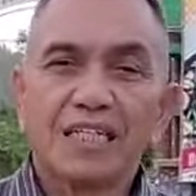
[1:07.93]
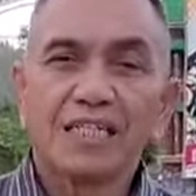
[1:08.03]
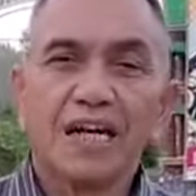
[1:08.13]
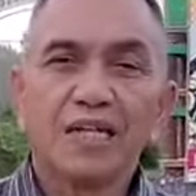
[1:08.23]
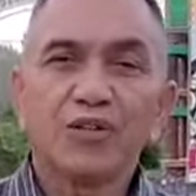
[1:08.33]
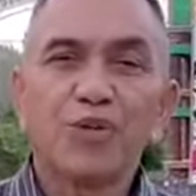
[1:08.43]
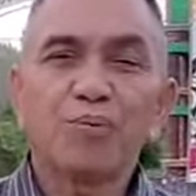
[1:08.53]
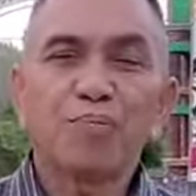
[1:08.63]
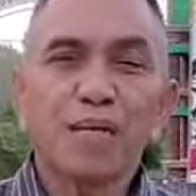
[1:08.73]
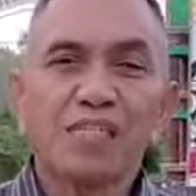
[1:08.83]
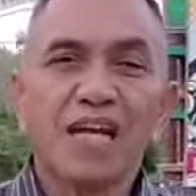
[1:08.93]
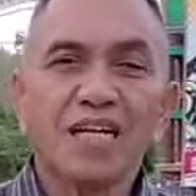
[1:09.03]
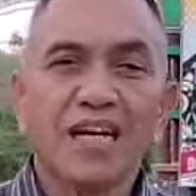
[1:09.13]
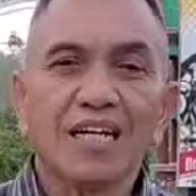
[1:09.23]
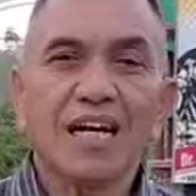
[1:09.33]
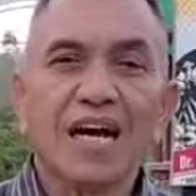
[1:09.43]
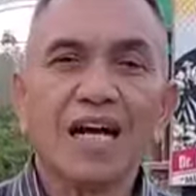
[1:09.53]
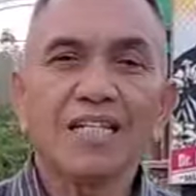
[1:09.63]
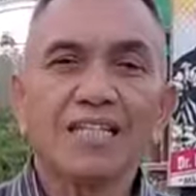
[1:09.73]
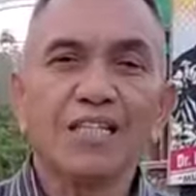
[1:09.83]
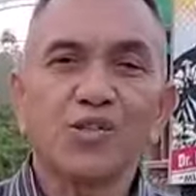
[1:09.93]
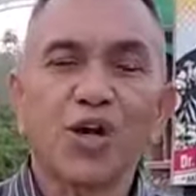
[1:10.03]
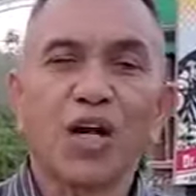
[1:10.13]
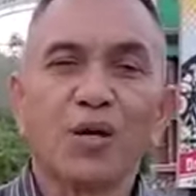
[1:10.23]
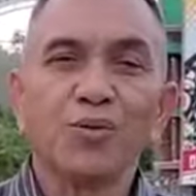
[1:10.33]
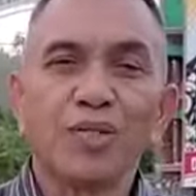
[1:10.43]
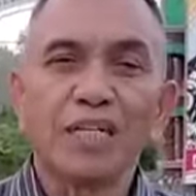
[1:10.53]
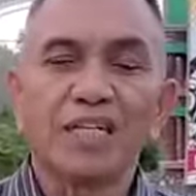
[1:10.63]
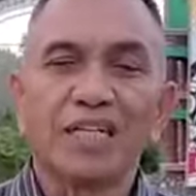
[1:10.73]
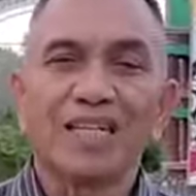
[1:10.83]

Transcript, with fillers: yaitu pasangan Haji Solahuddin